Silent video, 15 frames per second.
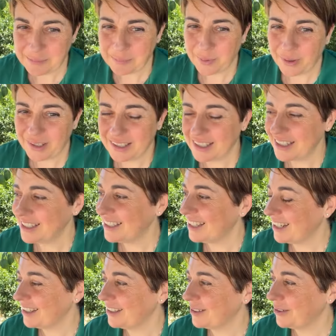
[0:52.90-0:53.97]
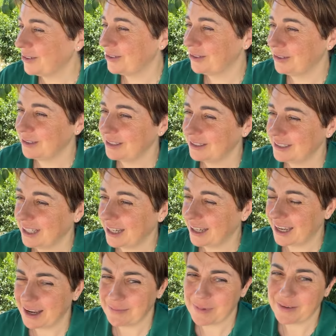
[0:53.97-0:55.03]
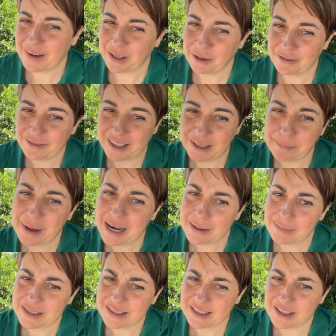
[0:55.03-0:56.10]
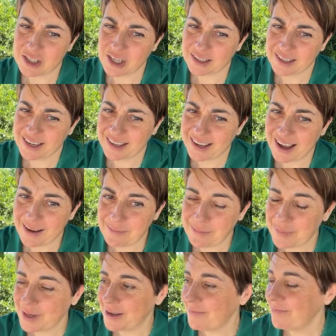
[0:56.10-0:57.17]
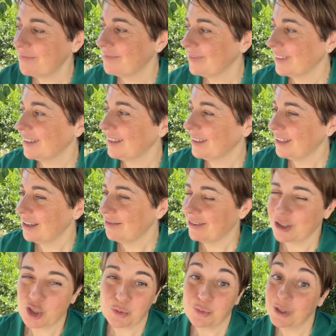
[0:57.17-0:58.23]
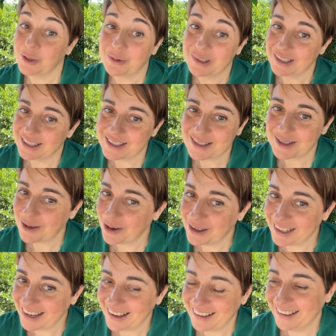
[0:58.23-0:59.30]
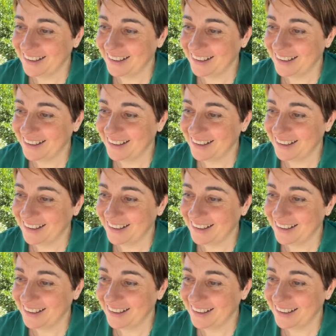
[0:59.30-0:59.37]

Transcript: Poi ieri sera dico, sai che è, eh, mi vado a fare una bella passeggiata nei campi, faccio pure qualche storia